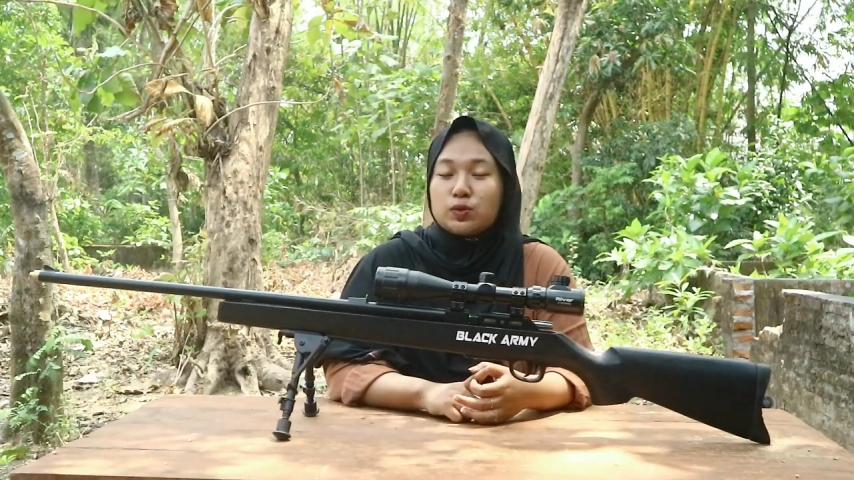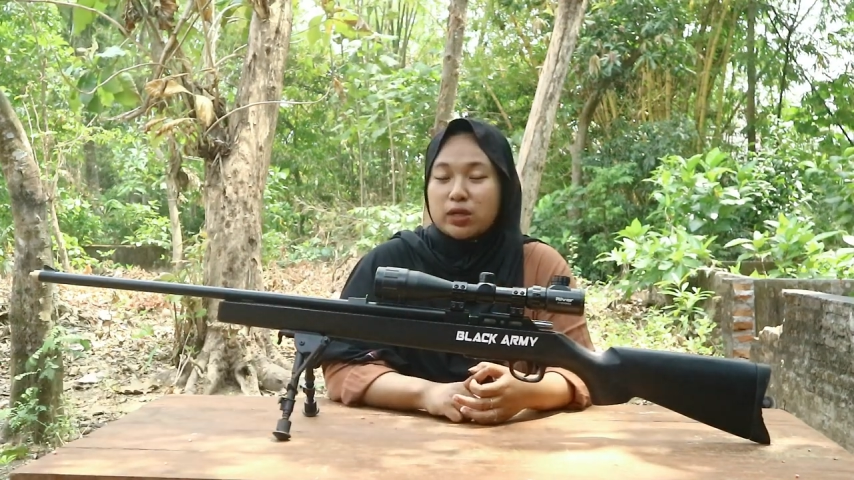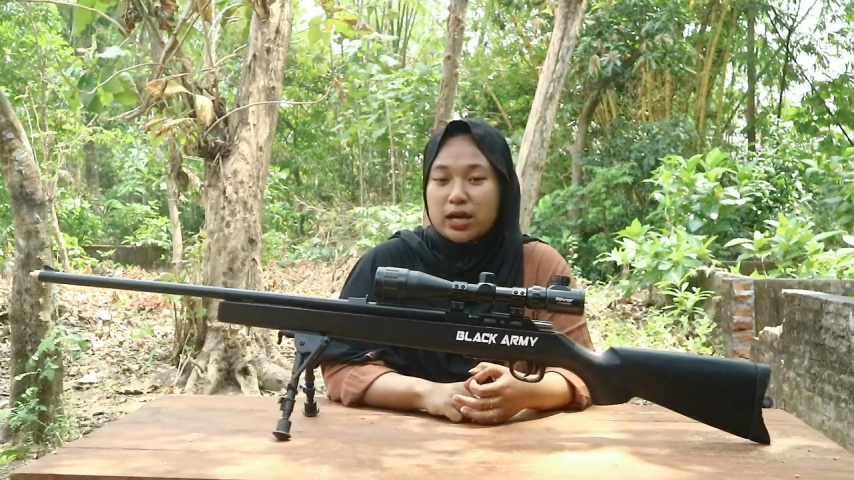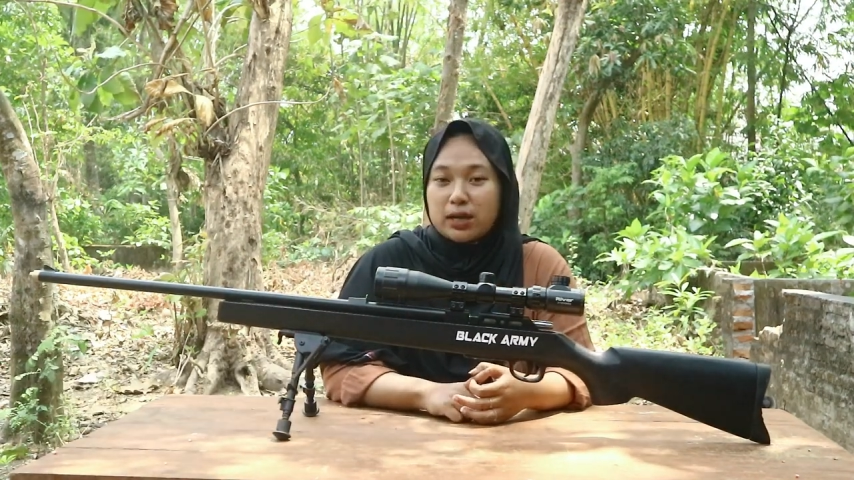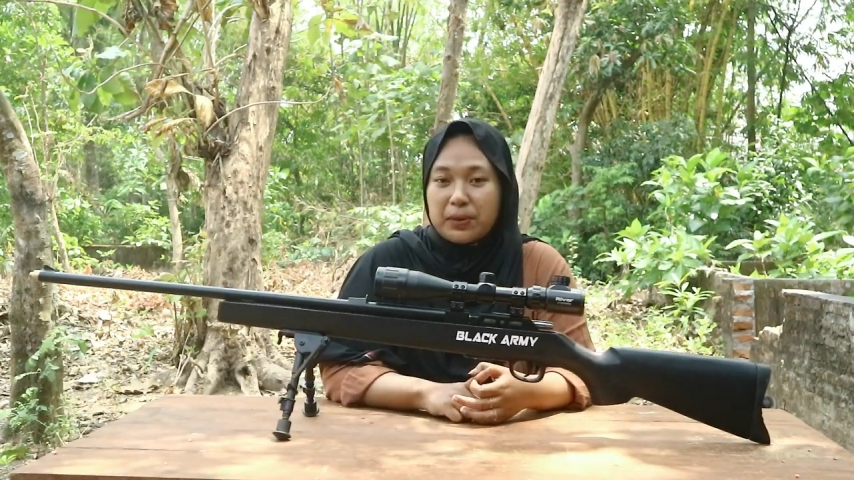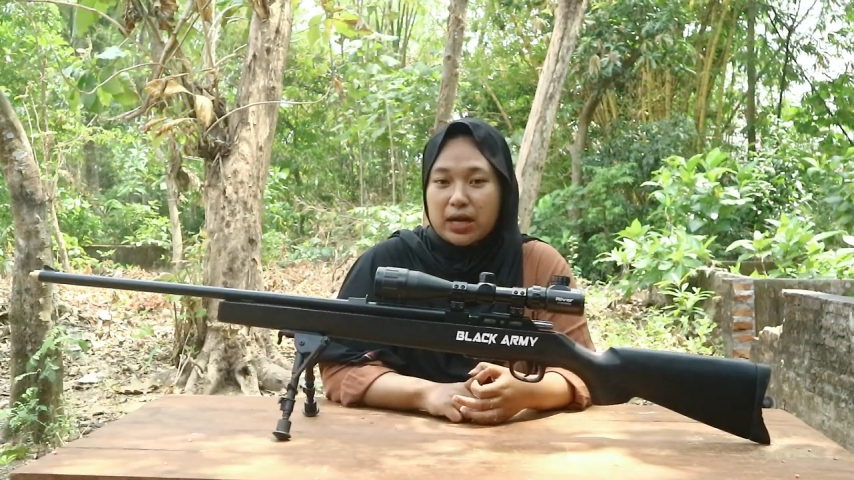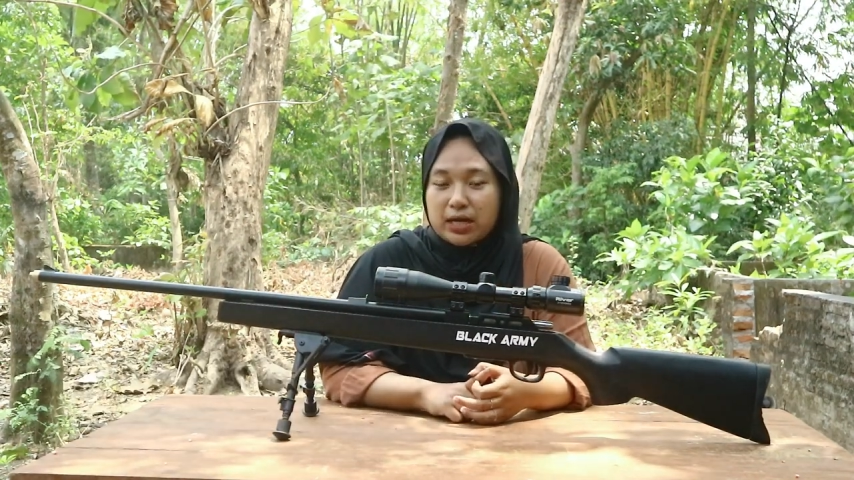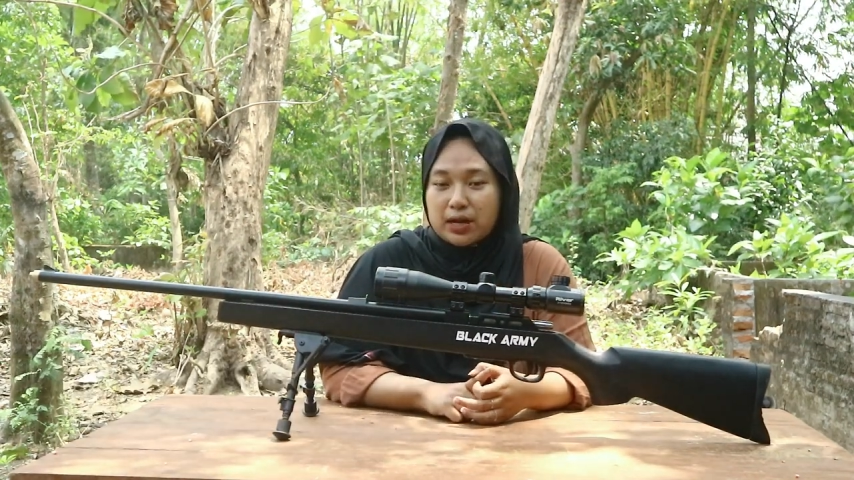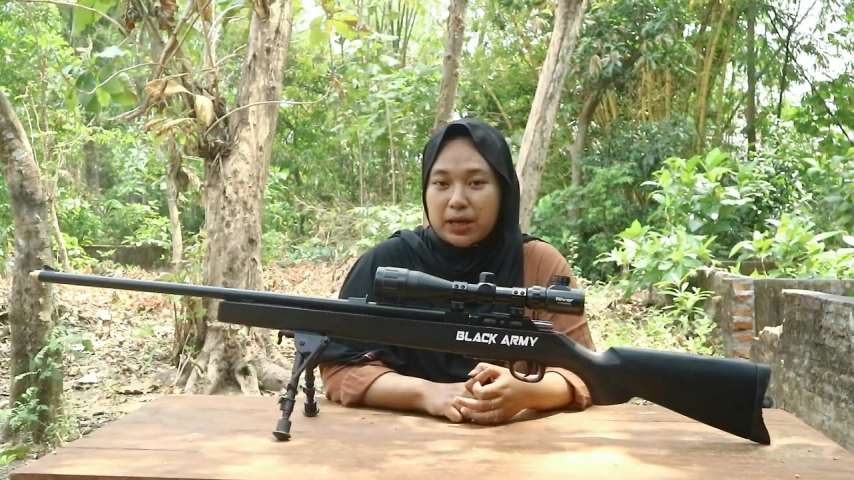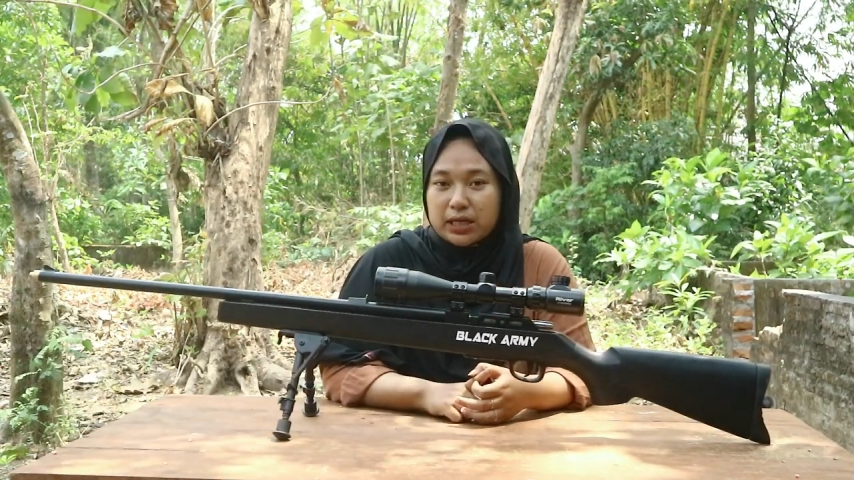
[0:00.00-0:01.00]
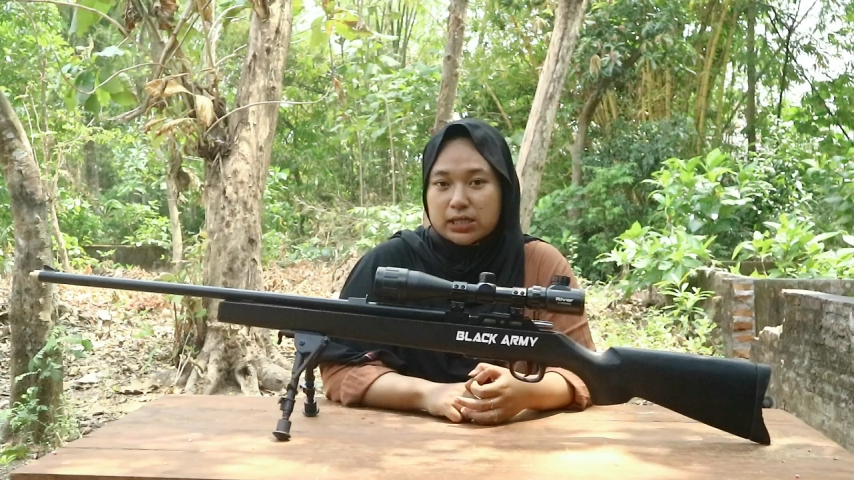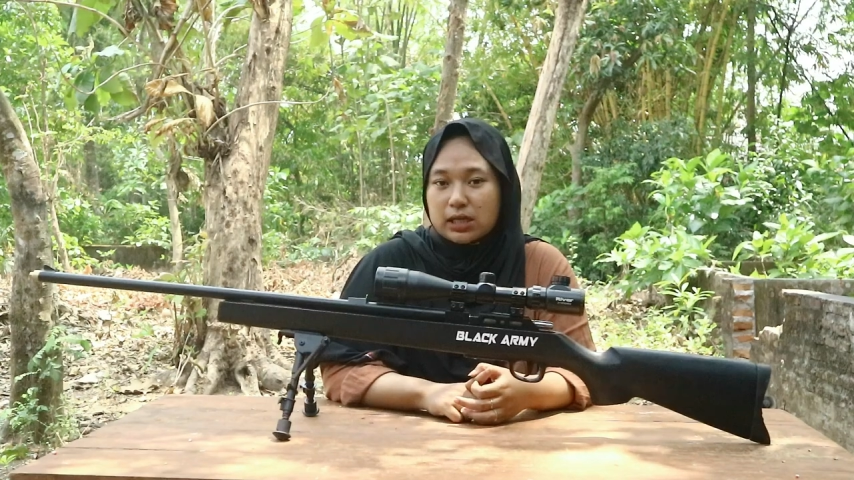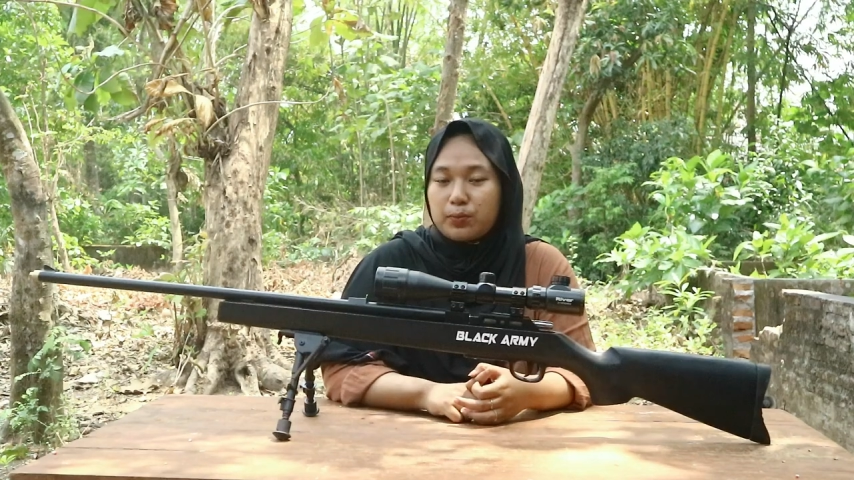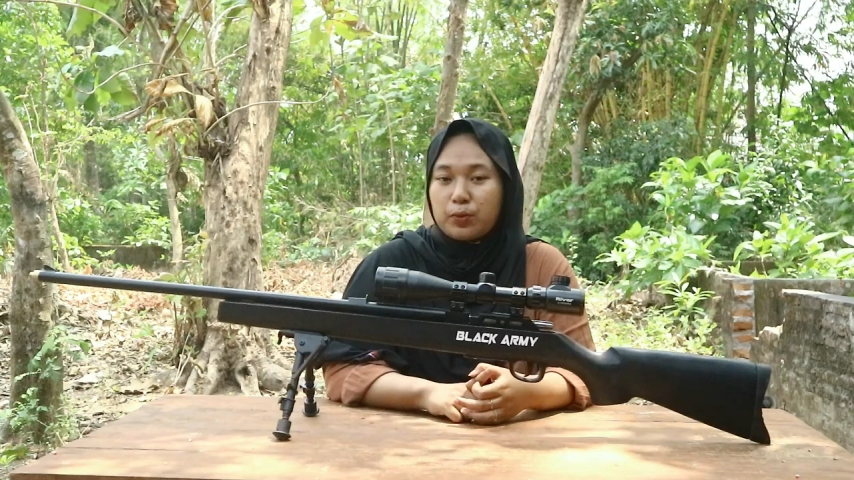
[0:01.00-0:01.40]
sudah berada pada 1000